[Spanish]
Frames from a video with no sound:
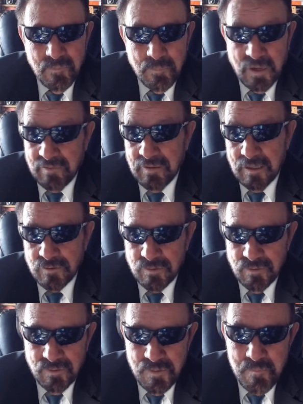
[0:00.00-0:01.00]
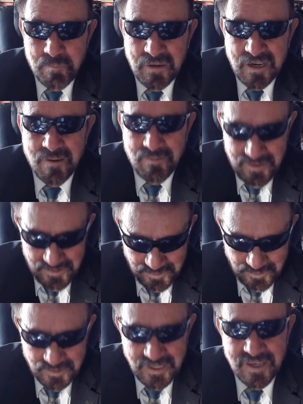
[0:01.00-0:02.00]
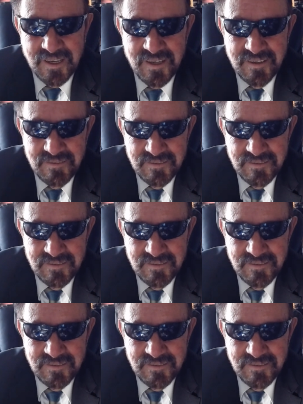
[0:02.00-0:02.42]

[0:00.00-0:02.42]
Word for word: parecía eso imparable, eso ya... es eh,